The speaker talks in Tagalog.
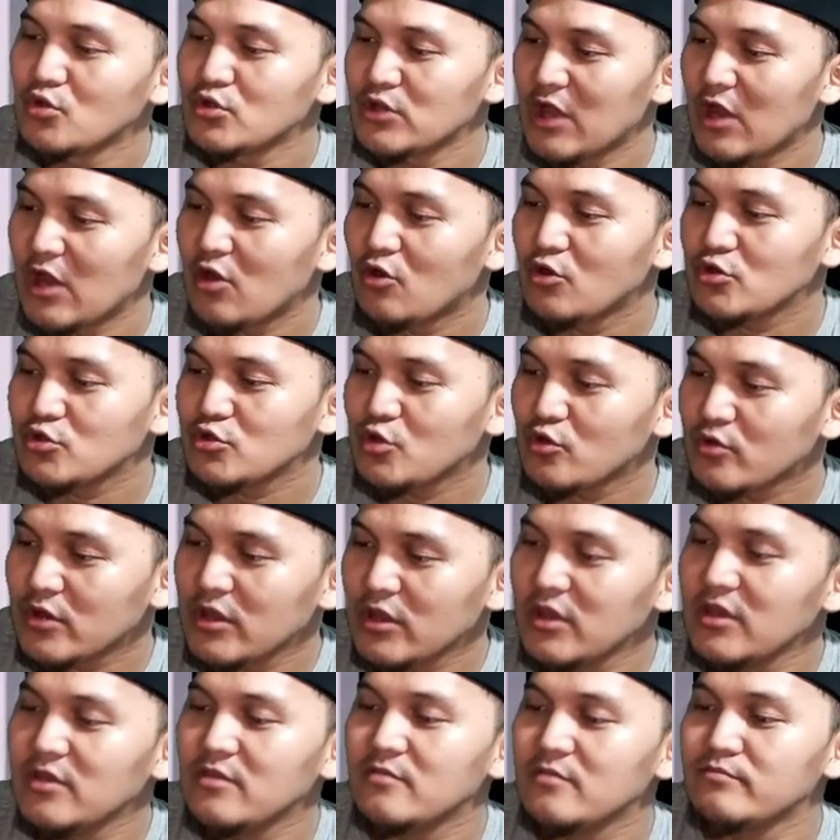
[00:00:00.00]
Dakota
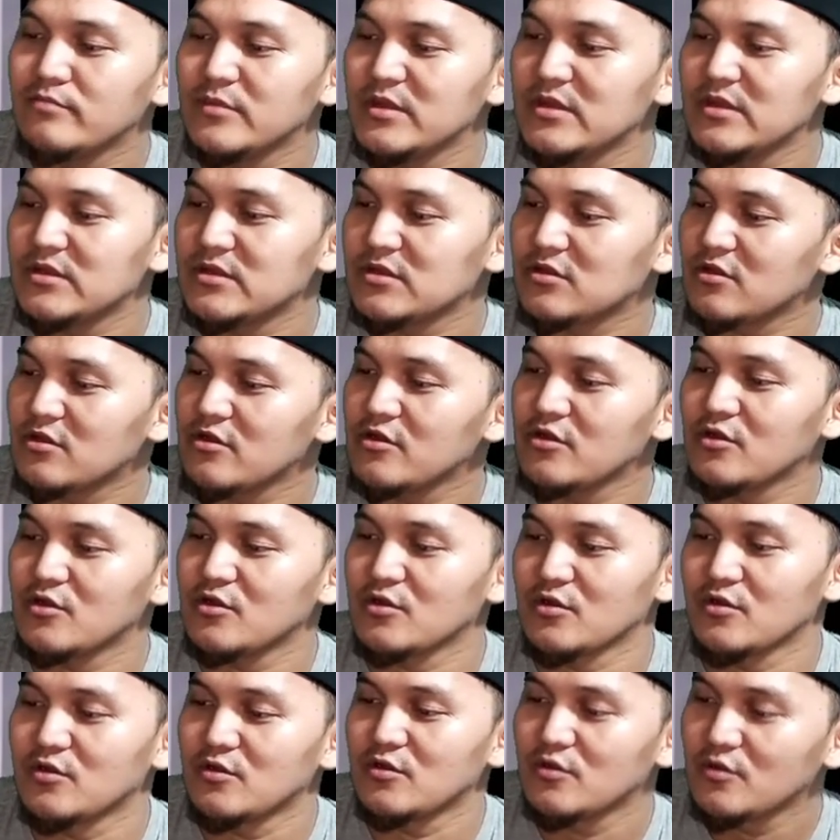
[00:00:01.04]
King,
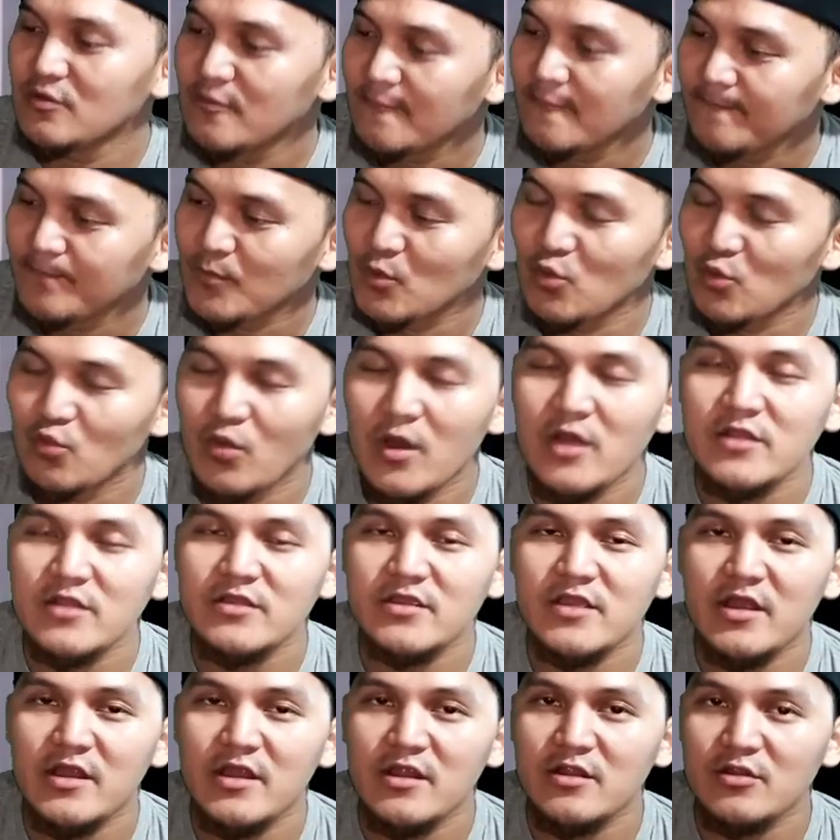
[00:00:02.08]
Mr. Juan
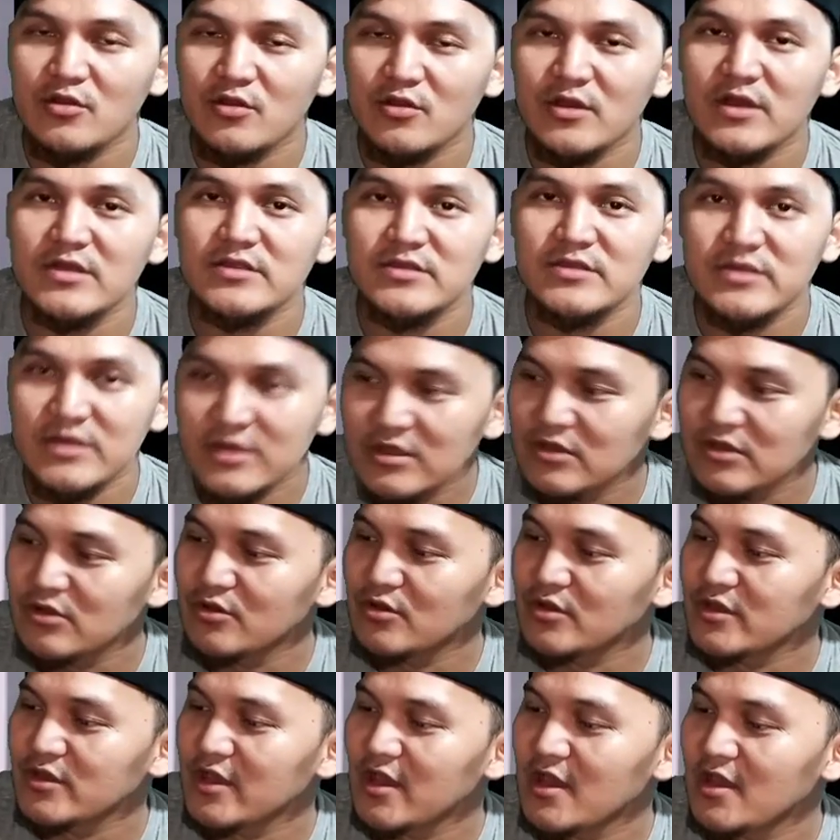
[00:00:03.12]
Carlo
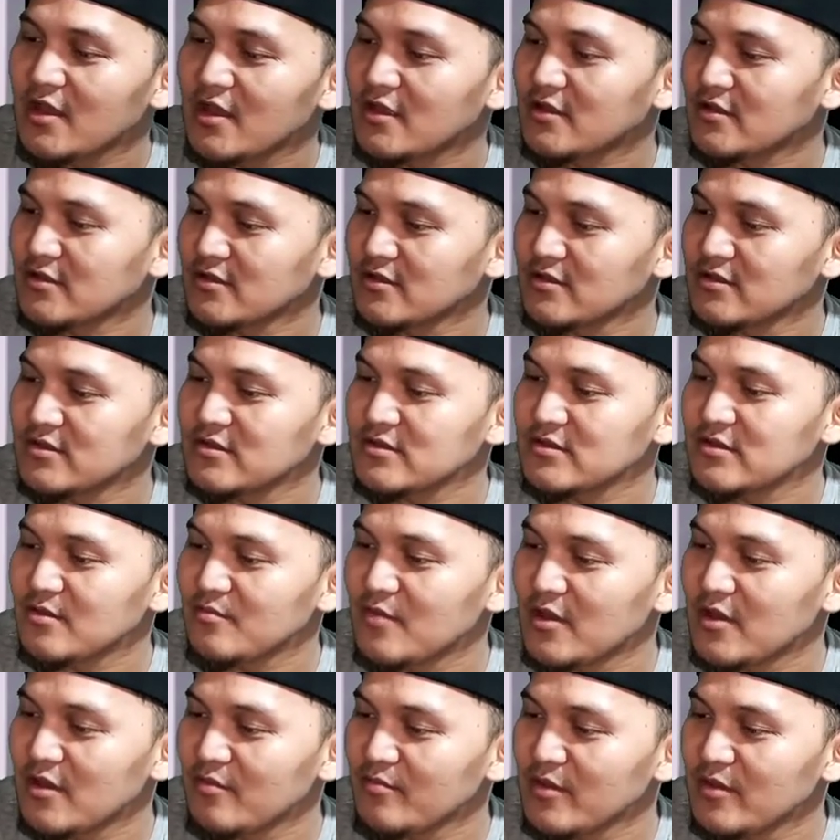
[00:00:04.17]
Cancino, yan. Isa sa
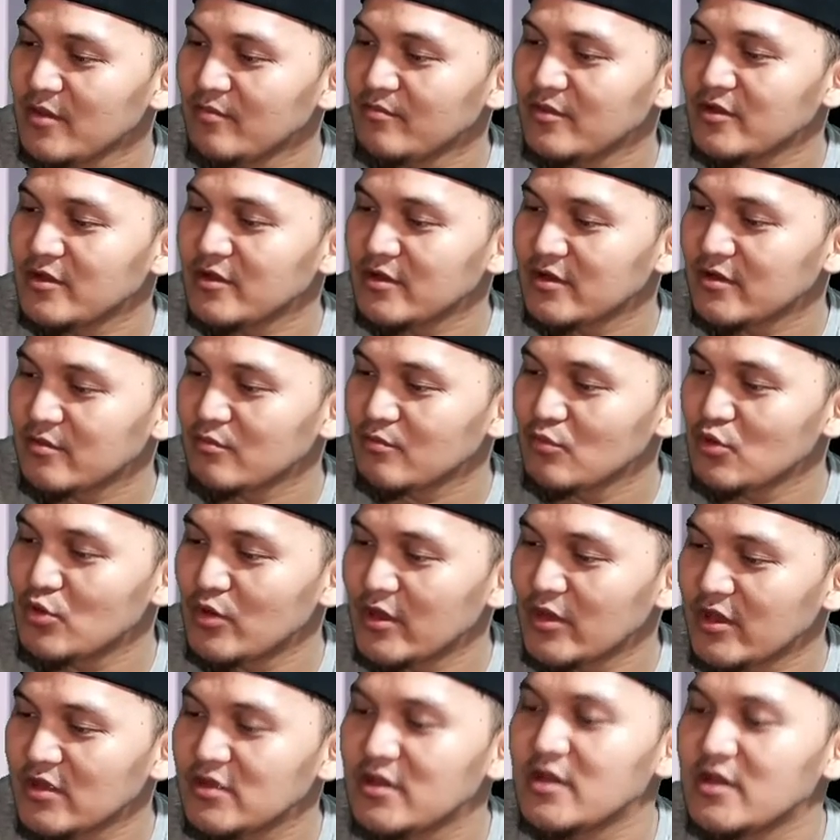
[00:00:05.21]
mga member na
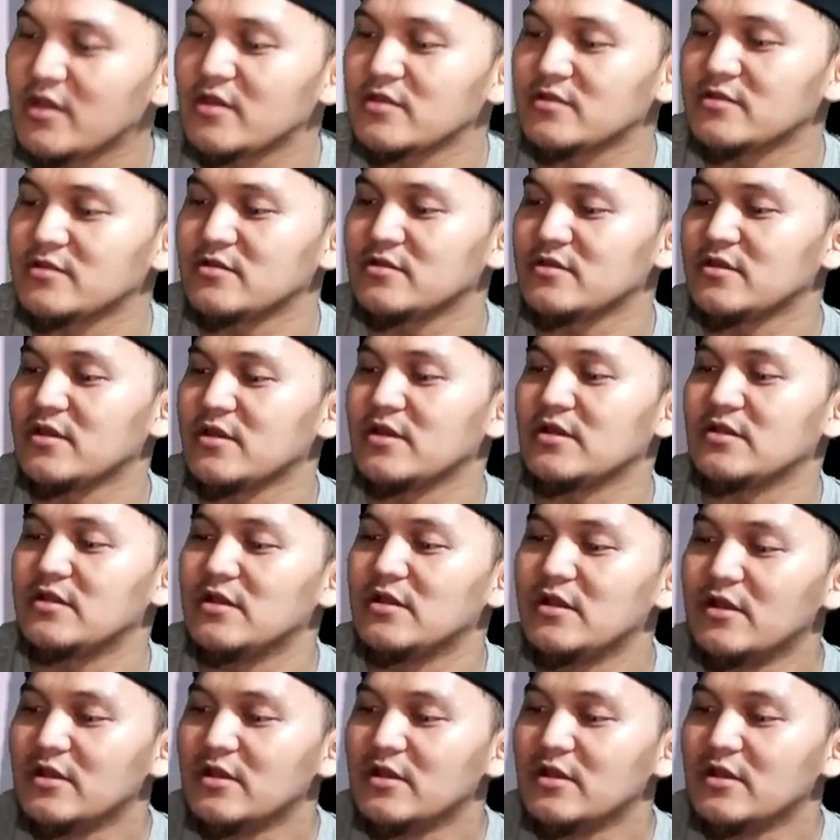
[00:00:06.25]
nagbuhay dyan. Yan.